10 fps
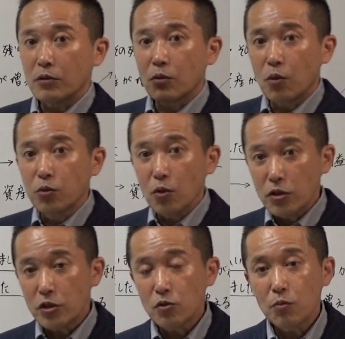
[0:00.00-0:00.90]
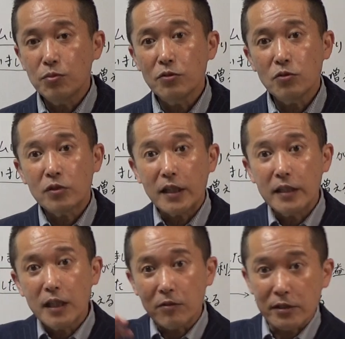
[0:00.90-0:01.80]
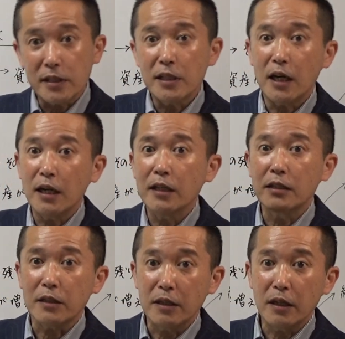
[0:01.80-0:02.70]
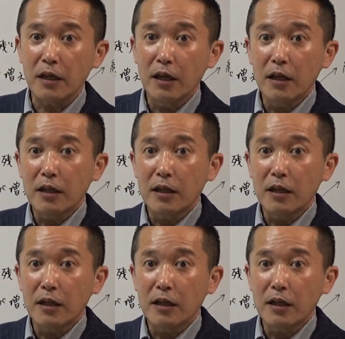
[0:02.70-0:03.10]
今年の分の種代はすでに払ってて